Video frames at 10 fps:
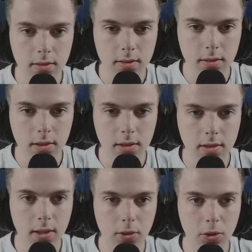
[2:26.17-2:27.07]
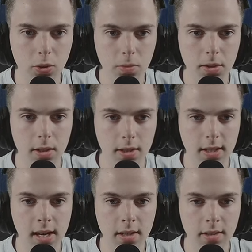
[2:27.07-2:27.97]
Ja, ich kann die auch nicht umbenennen,
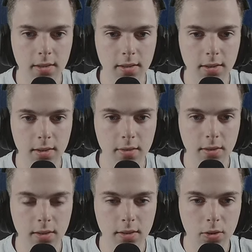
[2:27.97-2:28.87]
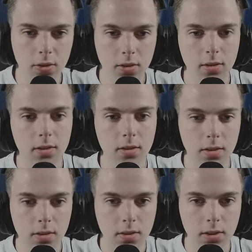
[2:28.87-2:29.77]
gar nichts irgendwie. Nee, Doch, du kannst
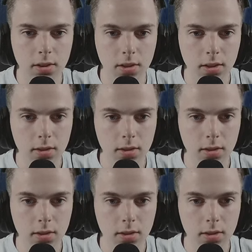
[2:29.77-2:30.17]
die hier gar geht.